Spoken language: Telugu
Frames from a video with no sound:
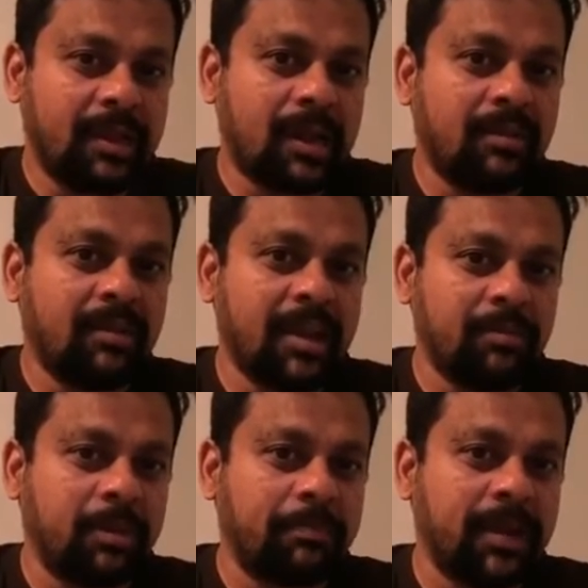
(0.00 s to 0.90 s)
ఇరవై
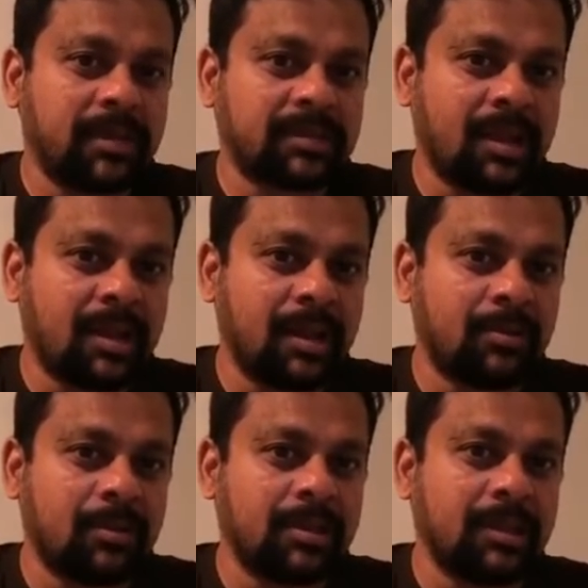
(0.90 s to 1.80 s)
ముప్పై
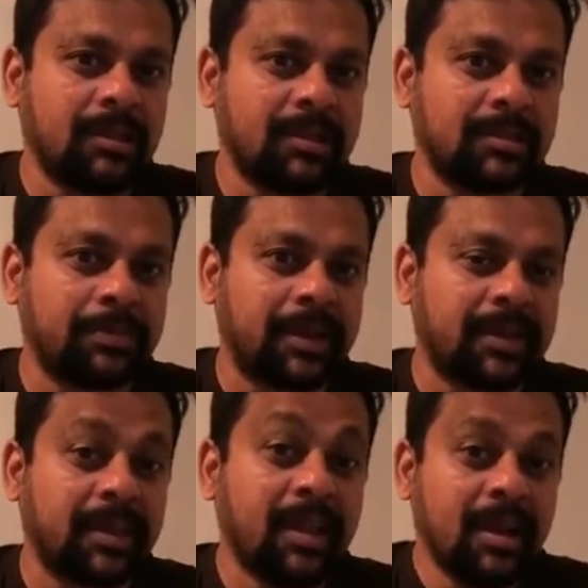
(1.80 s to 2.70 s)
స్థానాలు కూడా తెలుగుదేశం
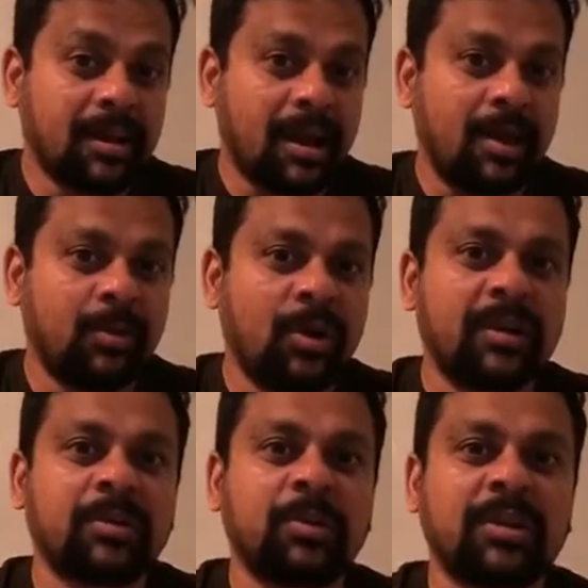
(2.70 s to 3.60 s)
పార్టీ రావు
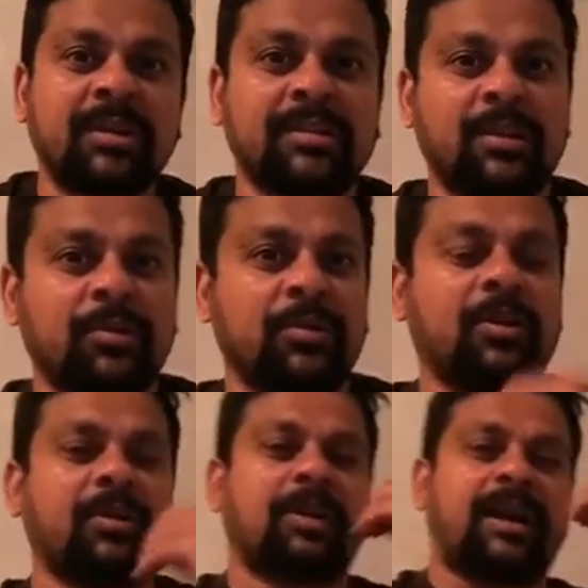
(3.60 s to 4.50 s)
అనుకుంటున్న
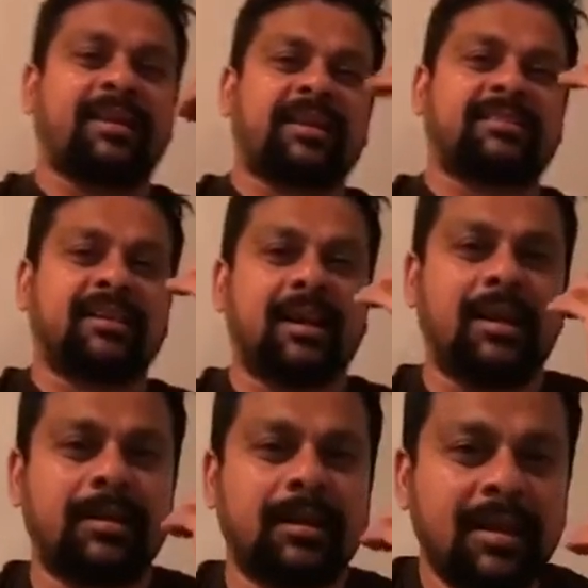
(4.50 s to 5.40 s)
తరుణంలో కార్యకర్తలు అధినేతలు
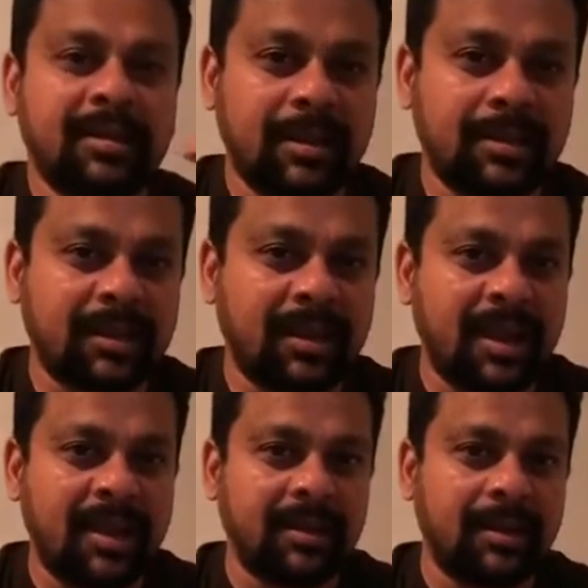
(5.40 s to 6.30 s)
కానీ నేతలు
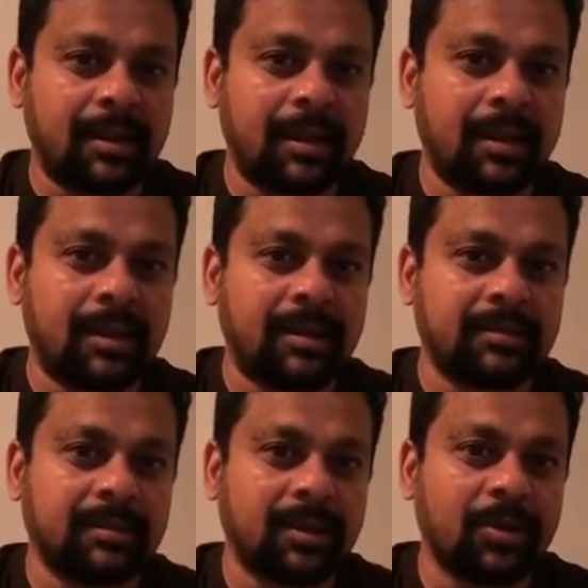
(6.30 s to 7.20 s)
కానీ లీడర్లు కానీ
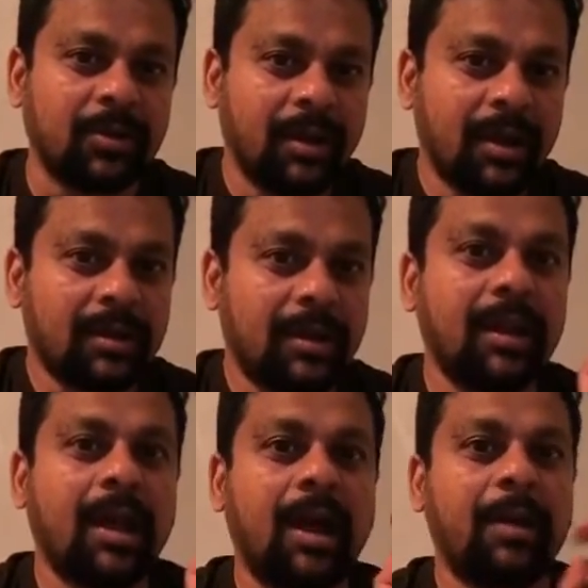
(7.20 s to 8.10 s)
అందరూ
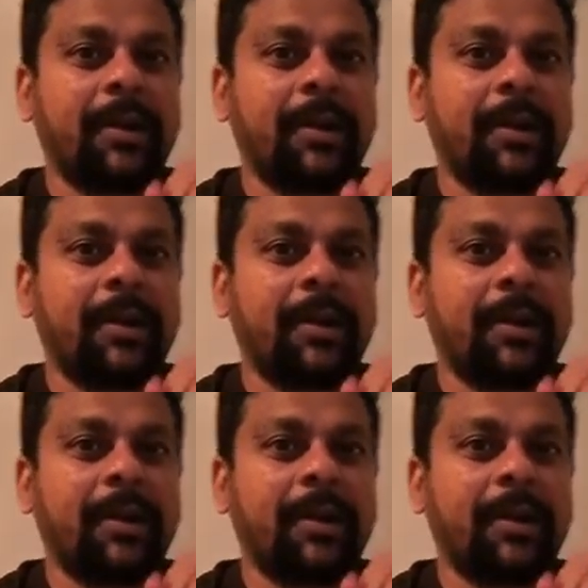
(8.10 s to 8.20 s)
డేలా